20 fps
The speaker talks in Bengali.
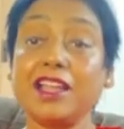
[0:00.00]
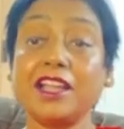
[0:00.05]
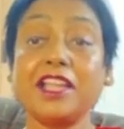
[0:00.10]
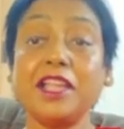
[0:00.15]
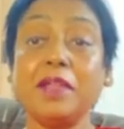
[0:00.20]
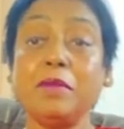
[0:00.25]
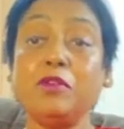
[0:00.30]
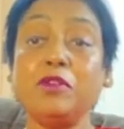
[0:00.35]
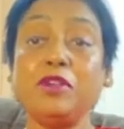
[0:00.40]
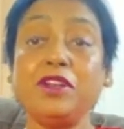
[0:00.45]

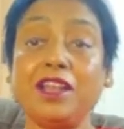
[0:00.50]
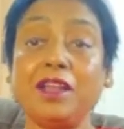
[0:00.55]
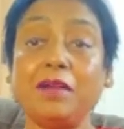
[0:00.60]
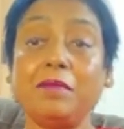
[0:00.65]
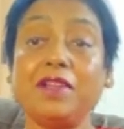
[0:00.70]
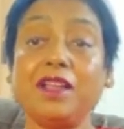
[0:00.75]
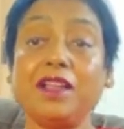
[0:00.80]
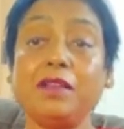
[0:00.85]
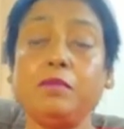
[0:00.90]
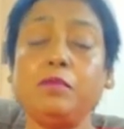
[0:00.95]
কেমো নিলাম
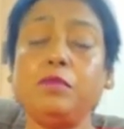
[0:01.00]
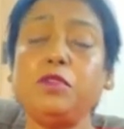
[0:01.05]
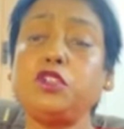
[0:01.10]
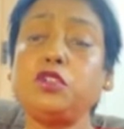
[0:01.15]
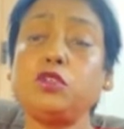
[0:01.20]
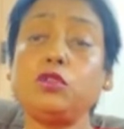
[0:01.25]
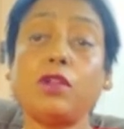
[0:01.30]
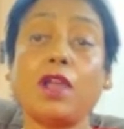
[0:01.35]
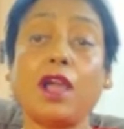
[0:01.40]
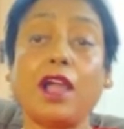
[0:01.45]

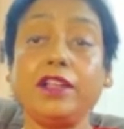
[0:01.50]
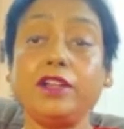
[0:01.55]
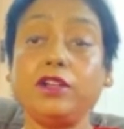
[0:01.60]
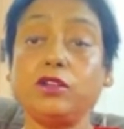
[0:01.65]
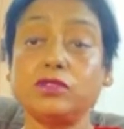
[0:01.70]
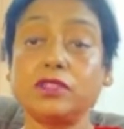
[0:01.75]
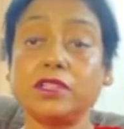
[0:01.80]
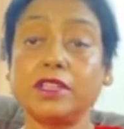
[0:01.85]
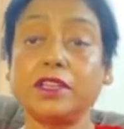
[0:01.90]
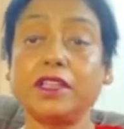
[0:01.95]
ভীষণ হাই
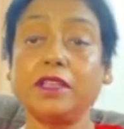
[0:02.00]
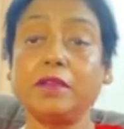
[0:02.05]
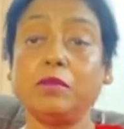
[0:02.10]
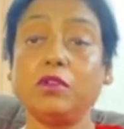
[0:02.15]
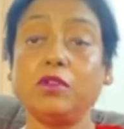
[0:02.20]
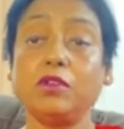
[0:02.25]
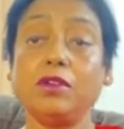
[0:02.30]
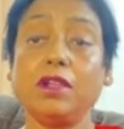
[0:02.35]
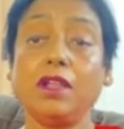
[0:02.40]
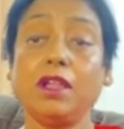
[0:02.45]
কেমো
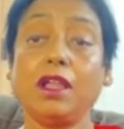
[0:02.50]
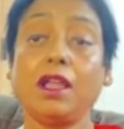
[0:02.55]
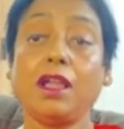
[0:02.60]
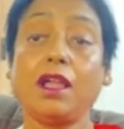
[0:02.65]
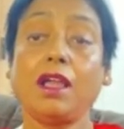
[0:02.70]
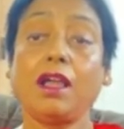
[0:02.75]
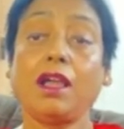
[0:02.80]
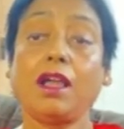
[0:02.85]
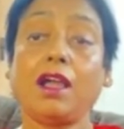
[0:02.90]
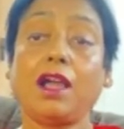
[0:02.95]

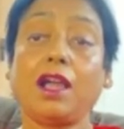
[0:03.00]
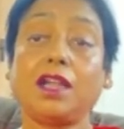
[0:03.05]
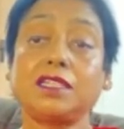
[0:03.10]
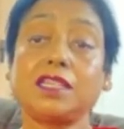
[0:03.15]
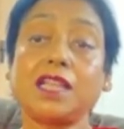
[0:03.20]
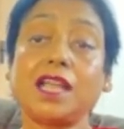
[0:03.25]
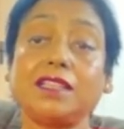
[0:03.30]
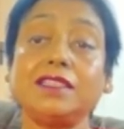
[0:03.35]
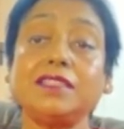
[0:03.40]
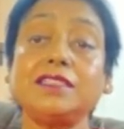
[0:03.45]
আর
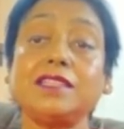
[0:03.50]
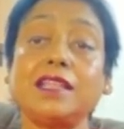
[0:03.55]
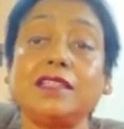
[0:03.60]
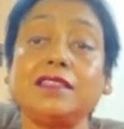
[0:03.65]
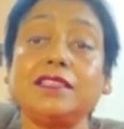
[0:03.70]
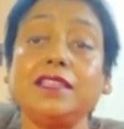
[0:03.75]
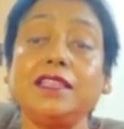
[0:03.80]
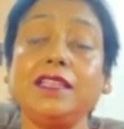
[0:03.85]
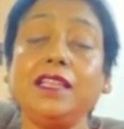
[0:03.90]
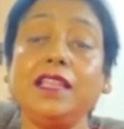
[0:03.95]
সাথে
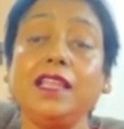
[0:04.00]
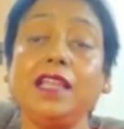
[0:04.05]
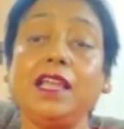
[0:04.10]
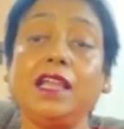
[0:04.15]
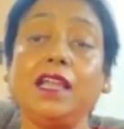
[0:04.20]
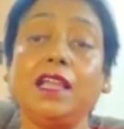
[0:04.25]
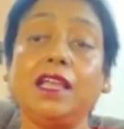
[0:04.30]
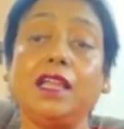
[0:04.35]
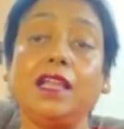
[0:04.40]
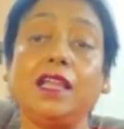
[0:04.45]
সাথে
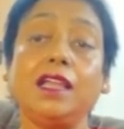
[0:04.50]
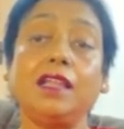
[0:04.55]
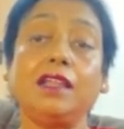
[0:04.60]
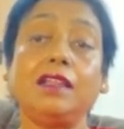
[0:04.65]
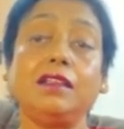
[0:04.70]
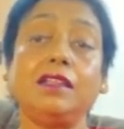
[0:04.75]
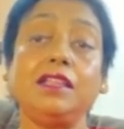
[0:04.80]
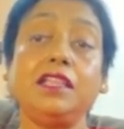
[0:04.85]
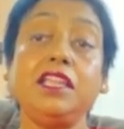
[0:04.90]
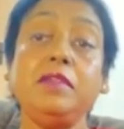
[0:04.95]

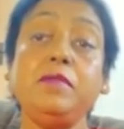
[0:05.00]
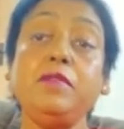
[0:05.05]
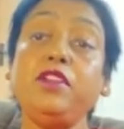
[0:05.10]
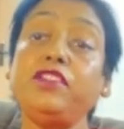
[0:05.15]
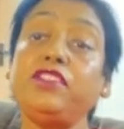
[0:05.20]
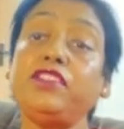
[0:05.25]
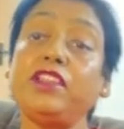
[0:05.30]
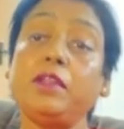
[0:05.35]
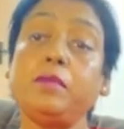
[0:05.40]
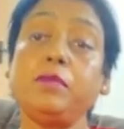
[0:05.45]

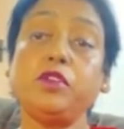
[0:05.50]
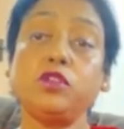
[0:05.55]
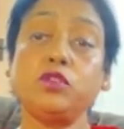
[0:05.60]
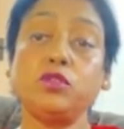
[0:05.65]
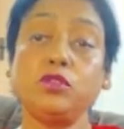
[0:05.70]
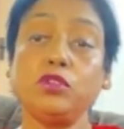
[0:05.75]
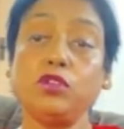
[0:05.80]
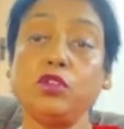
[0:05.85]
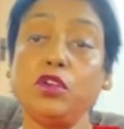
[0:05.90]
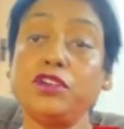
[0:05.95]
ইমিউনোথেরাপি
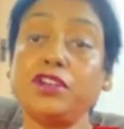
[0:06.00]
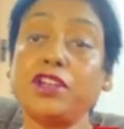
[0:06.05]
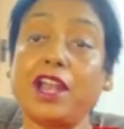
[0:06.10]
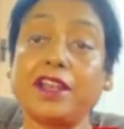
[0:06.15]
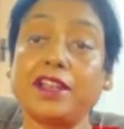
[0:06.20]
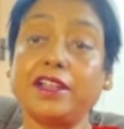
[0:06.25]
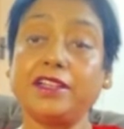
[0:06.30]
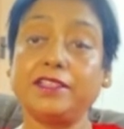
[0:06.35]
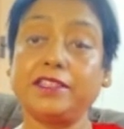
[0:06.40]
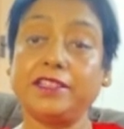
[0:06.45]
শুরু হলো
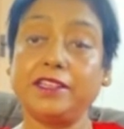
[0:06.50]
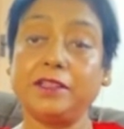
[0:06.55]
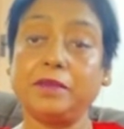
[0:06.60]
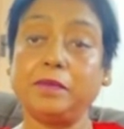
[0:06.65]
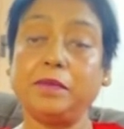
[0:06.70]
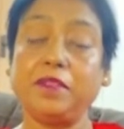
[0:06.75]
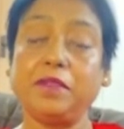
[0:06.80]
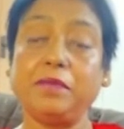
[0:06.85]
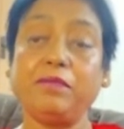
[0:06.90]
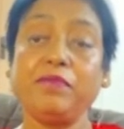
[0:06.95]
টার্গেট
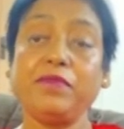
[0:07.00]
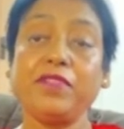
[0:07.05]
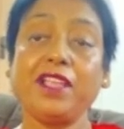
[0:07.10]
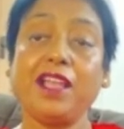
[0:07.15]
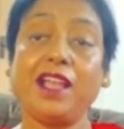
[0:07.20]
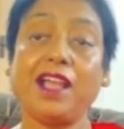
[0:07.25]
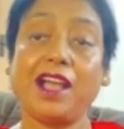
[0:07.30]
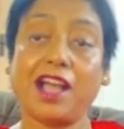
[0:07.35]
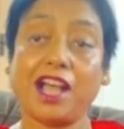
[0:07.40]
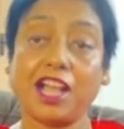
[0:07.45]
থেরাপি
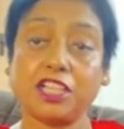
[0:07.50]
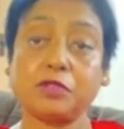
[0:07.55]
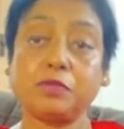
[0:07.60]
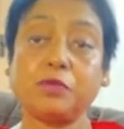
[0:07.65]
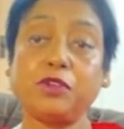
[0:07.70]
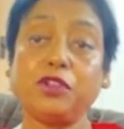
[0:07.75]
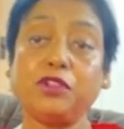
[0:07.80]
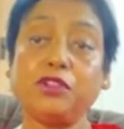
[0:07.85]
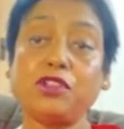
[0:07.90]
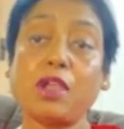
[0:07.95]
আজ
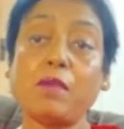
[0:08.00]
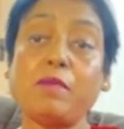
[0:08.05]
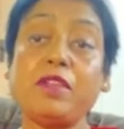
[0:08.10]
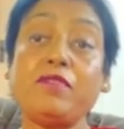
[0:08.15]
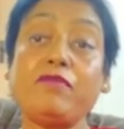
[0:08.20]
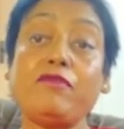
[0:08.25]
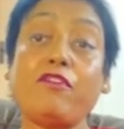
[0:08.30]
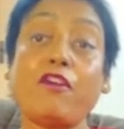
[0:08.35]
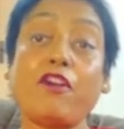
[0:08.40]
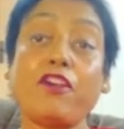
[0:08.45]
পর্যন্ত আমি
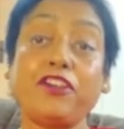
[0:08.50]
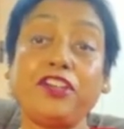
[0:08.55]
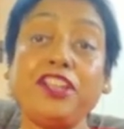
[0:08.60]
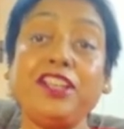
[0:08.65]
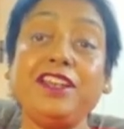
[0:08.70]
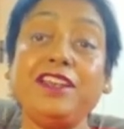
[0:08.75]
ফর্টি